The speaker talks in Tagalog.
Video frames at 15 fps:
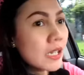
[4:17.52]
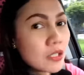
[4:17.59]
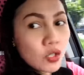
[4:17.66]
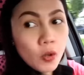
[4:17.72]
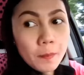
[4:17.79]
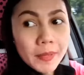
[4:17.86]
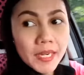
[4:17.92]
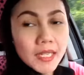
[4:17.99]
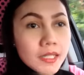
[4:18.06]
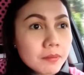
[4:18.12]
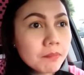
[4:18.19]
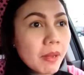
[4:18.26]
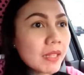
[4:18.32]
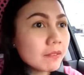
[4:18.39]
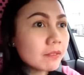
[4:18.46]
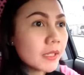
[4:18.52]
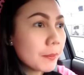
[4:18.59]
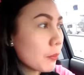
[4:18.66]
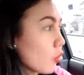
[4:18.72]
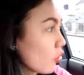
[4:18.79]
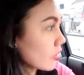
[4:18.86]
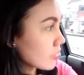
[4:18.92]
sobrang bad
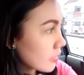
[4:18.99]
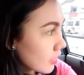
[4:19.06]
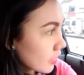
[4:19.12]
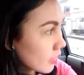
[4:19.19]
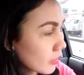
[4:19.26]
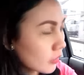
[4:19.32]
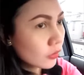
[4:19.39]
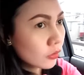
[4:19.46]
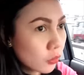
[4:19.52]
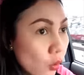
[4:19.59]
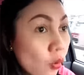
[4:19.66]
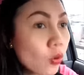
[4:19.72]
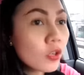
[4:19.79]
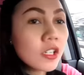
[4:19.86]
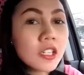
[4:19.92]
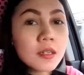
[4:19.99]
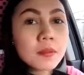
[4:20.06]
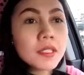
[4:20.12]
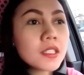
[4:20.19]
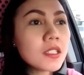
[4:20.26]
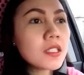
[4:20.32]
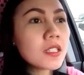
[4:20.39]
trip ko kasi tungkol na
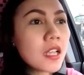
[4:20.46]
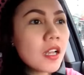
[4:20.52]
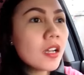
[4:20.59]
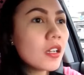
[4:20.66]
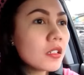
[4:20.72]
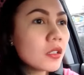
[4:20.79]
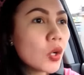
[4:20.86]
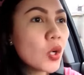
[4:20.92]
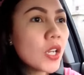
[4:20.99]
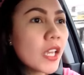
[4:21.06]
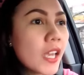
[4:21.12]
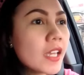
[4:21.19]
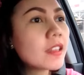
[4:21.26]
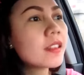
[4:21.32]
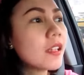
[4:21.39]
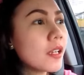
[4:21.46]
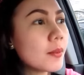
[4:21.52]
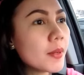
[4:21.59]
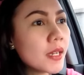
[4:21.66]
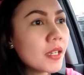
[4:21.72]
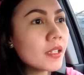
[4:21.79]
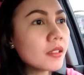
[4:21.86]
naman dyan sa toll gate na
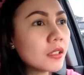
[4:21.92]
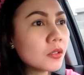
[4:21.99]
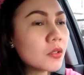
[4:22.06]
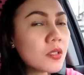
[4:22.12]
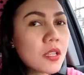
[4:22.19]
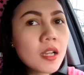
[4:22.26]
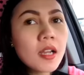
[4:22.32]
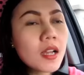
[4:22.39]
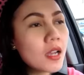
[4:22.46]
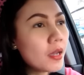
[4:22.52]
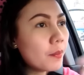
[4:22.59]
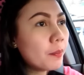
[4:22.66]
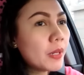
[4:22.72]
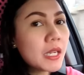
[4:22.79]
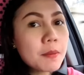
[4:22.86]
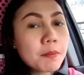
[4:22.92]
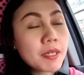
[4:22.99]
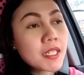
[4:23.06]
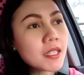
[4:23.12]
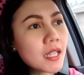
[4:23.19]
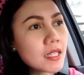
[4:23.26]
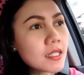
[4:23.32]
naman dito sa
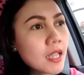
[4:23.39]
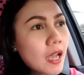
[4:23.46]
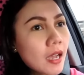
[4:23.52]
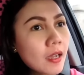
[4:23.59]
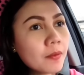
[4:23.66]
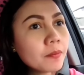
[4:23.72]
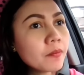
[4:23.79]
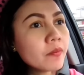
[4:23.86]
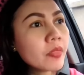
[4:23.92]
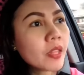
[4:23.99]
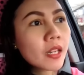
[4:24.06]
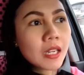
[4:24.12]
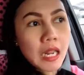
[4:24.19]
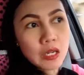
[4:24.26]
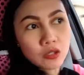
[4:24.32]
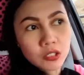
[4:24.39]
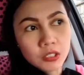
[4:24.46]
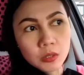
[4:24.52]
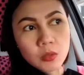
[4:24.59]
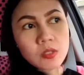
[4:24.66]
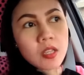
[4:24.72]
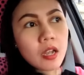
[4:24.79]
Pilipinas ha. Lalo na
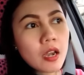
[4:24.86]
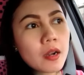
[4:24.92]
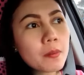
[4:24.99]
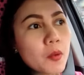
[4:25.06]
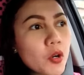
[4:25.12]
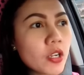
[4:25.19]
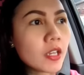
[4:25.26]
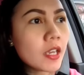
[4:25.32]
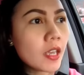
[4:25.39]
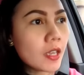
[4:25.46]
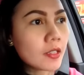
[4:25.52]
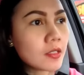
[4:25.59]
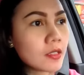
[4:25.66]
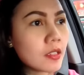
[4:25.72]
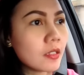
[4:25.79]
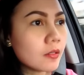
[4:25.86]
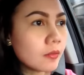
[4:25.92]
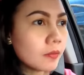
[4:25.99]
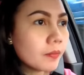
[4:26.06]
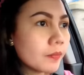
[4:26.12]
dito sa Carmona exit.